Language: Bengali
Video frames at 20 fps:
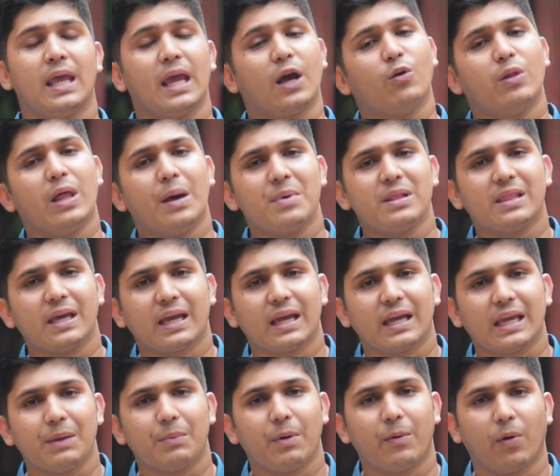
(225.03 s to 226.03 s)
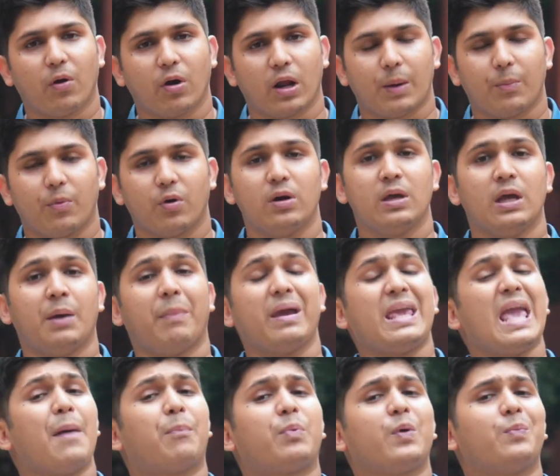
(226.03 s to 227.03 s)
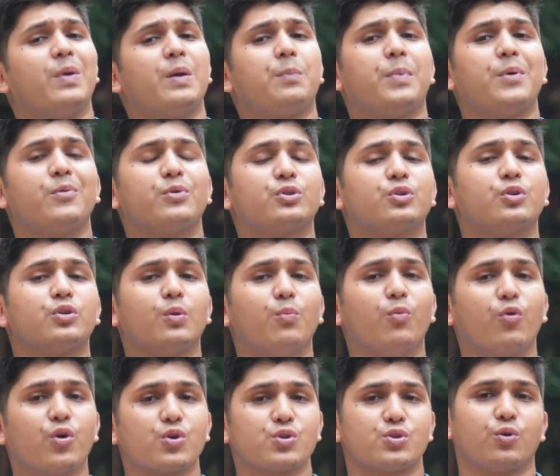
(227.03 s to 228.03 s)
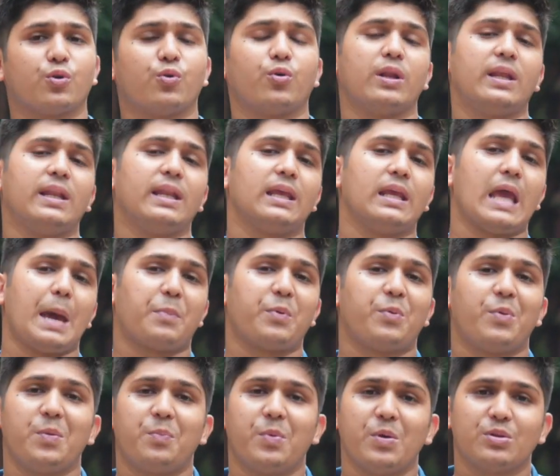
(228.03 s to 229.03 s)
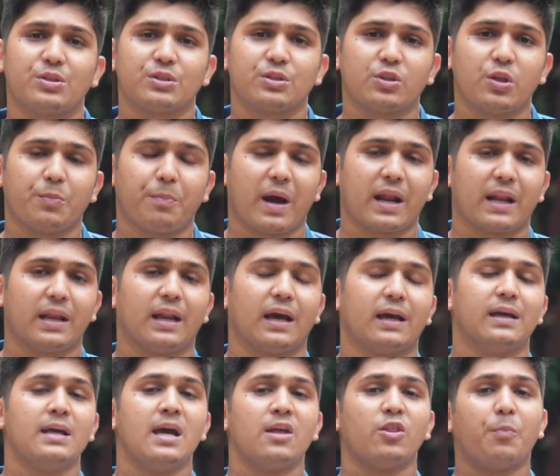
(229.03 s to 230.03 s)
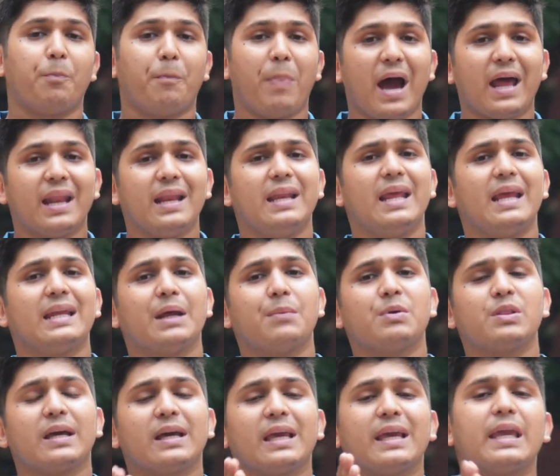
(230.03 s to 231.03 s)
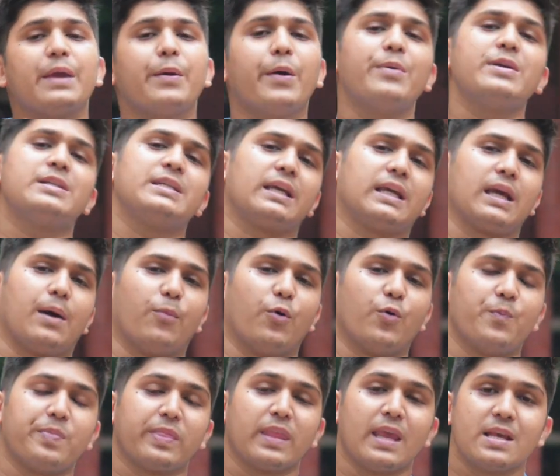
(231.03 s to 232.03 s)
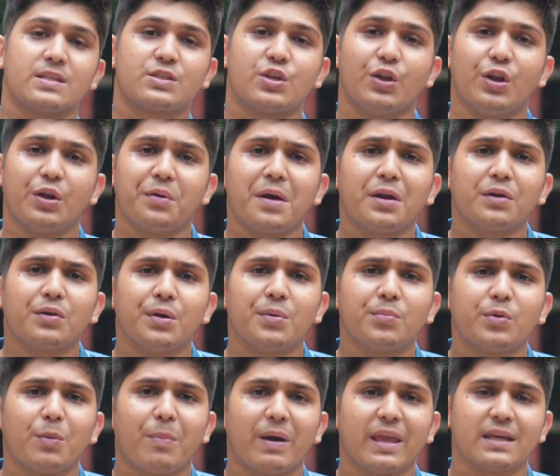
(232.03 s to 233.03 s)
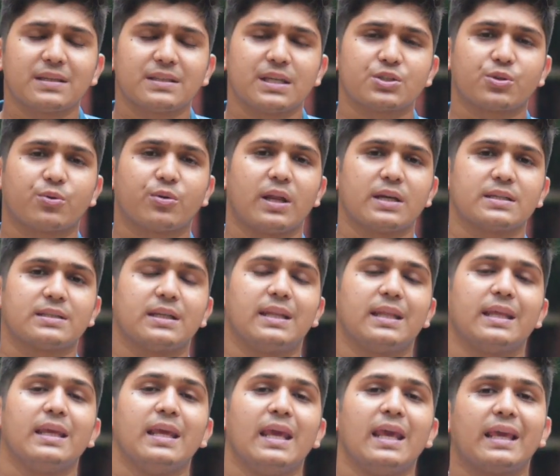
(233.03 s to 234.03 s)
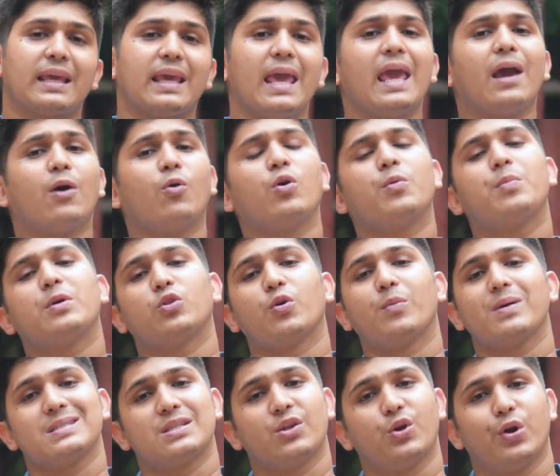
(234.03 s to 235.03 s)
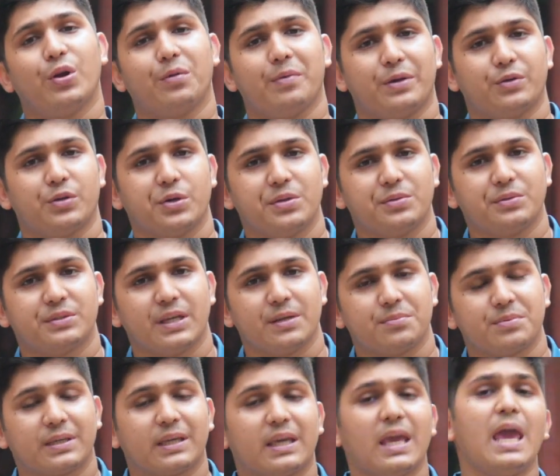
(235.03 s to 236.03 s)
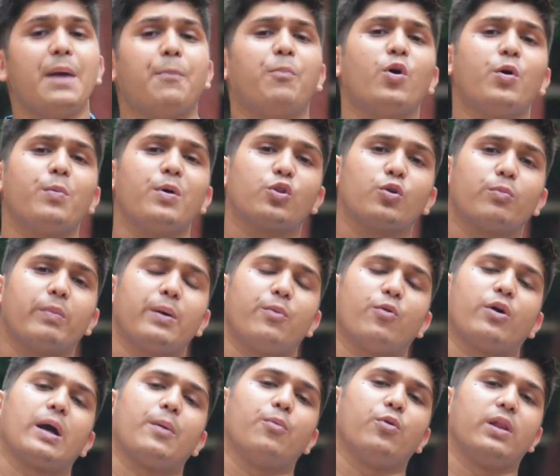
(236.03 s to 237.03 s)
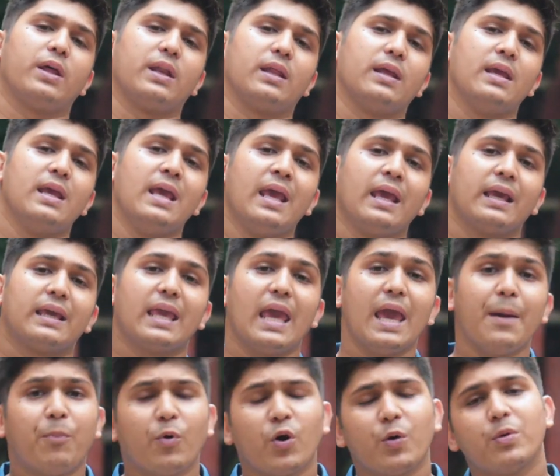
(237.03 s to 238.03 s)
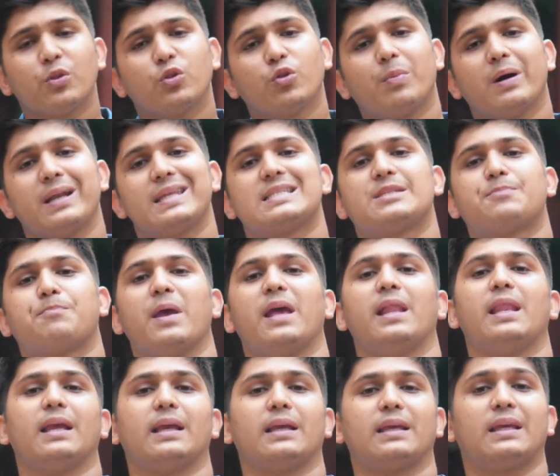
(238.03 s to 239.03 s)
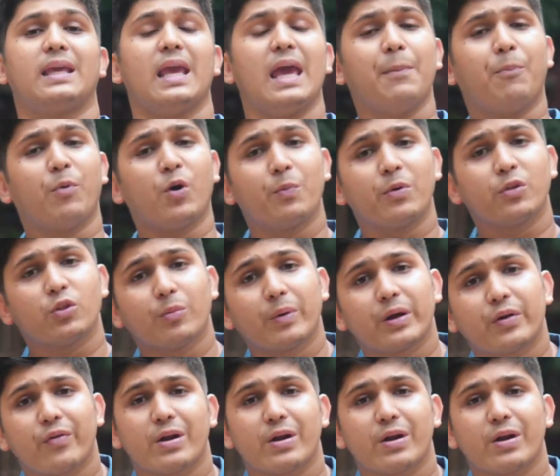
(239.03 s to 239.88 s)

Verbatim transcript: এগুলো আমি তাকে কিভাবে করাবো ভাই অ্যাপ্রোপ্রিয়েট প্রিপোজিশন তো মুখস্থ করিনি অ্যাপ্রোপ্রিয়েট প্রিপোজিশন তো পারি না তো পারি না এটা আমি তাকে কীভাবে শিখাবো সিনোনিম অ্যান্টোনিম তো ভাইয়া শেষ করে আসেনি কে করবে তোমার সিনোনিম অ্যান্টোনিম শেষ কে পড়বে তোমার ভোকাবুলারি কে পড়বে তোমার স্পেলিং কে পড়বে তোমার